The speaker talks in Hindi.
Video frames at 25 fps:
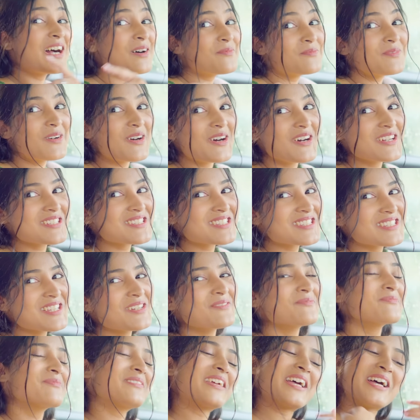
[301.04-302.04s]
का
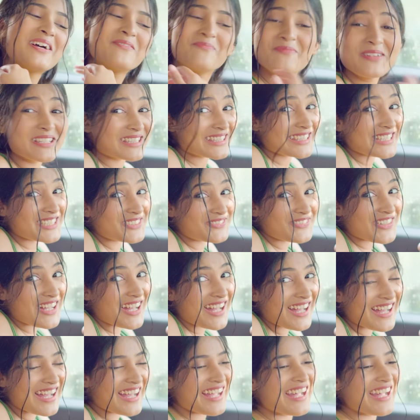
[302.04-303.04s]
मौसम है मितवा